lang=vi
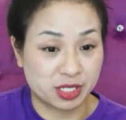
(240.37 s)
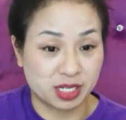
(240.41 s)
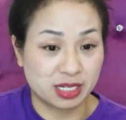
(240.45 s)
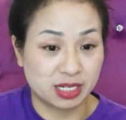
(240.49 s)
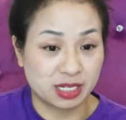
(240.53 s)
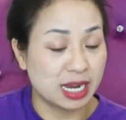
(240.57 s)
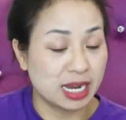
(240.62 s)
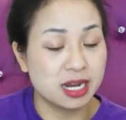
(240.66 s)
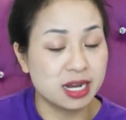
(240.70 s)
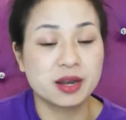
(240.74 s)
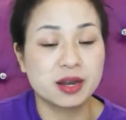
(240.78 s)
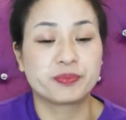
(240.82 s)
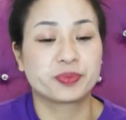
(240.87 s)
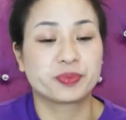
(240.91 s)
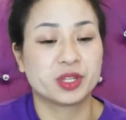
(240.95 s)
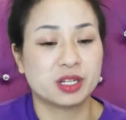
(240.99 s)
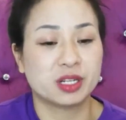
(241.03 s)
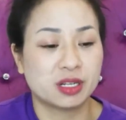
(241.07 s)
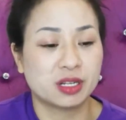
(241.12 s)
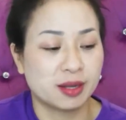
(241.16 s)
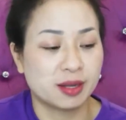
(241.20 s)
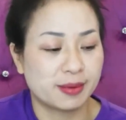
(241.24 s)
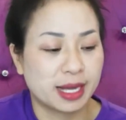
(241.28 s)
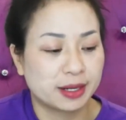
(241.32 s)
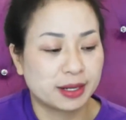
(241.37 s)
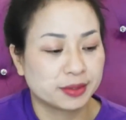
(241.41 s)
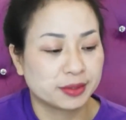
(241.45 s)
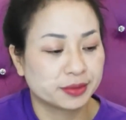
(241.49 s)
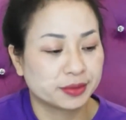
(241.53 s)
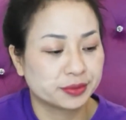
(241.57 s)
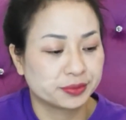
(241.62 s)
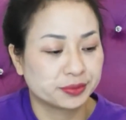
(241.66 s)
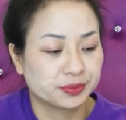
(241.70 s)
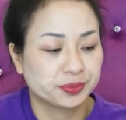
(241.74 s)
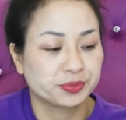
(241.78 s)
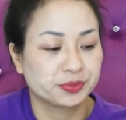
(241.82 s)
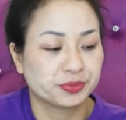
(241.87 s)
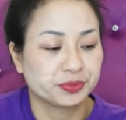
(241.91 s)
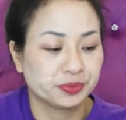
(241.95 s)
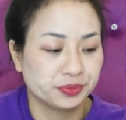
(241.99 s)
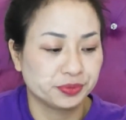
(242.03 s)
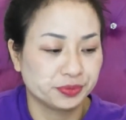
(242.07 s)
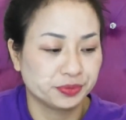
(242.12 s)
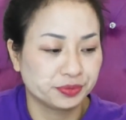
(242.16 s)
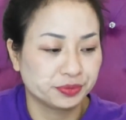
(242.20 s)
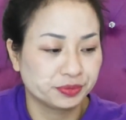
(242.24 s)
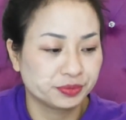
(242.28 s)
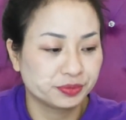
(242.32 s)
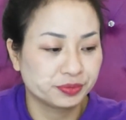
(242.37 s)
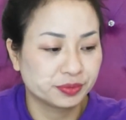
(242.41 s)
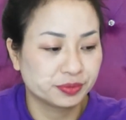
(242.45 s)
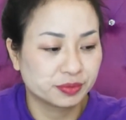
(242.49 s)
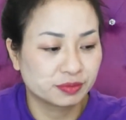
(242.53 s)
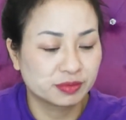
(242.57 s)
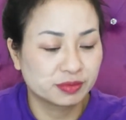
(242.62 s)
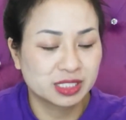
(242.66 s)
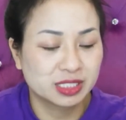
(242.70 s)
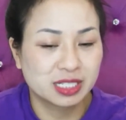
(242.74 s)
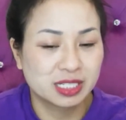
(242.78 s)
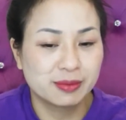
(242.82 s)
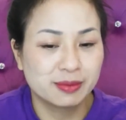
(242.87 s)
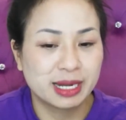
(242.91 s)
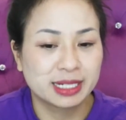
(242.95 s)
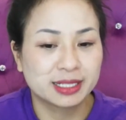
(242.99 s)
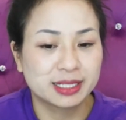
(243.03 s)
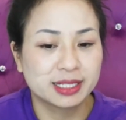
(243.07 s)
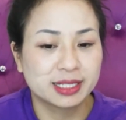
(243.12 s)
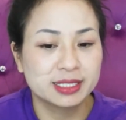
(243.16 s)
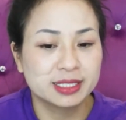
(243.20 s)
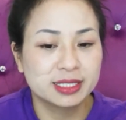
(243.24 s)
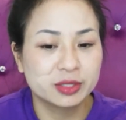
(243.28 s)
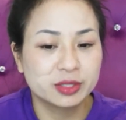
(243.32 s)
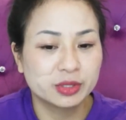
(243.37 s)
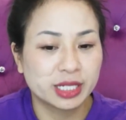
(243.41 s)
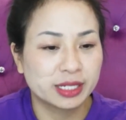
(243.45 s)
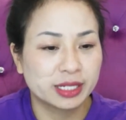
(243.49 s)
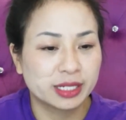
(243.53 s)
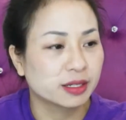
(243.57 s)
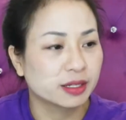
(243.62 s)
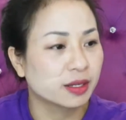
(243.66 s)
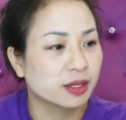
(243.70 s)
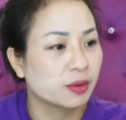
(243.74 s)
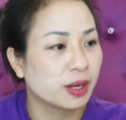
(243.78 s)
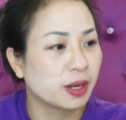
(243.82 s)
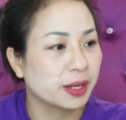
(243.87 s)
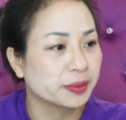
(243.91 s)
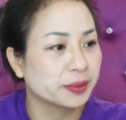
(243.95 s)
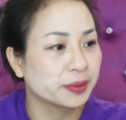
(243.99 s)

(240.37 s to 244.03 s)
ngay lập tức các bạn. Các bạn thấy chiêu này được không ạ?